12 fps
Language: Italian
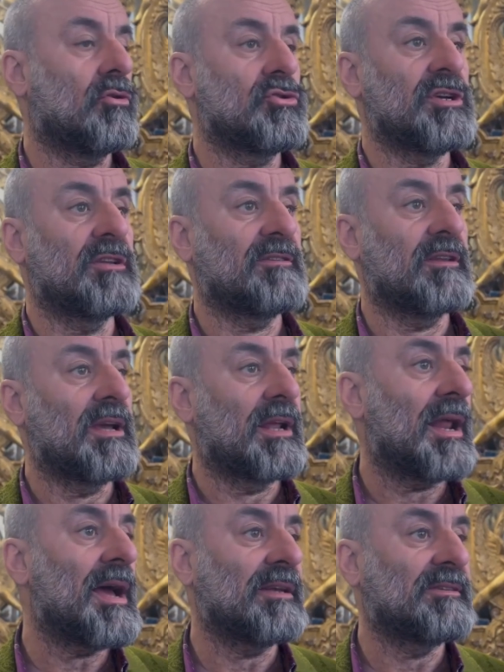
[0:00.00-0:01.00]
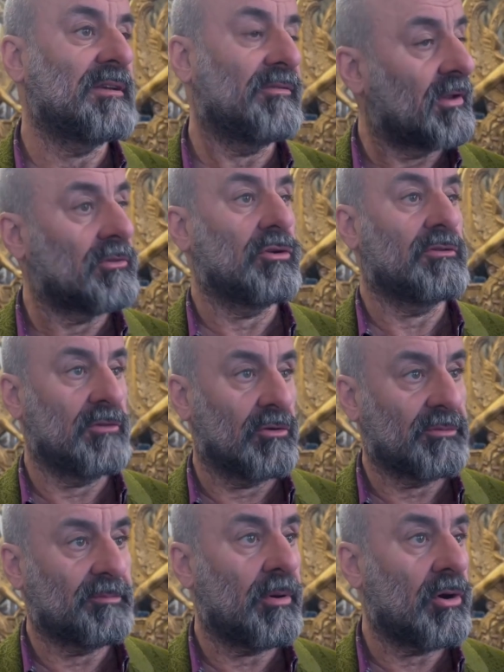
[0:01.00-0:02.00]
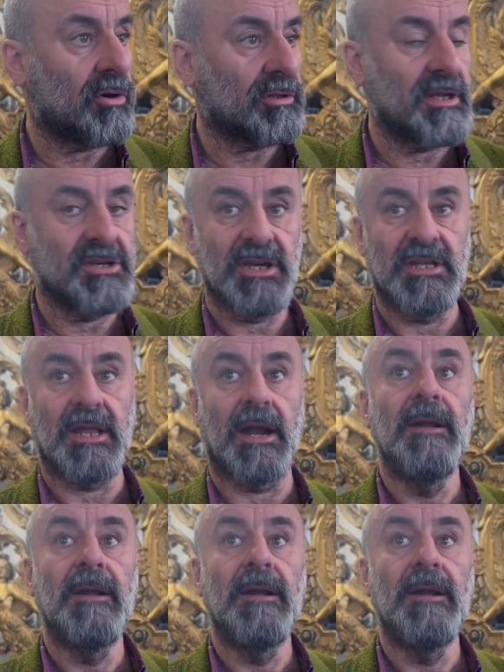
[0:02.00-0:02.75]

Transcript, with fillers: coscienza di classe, Fantozzi e lo sport, eccetera.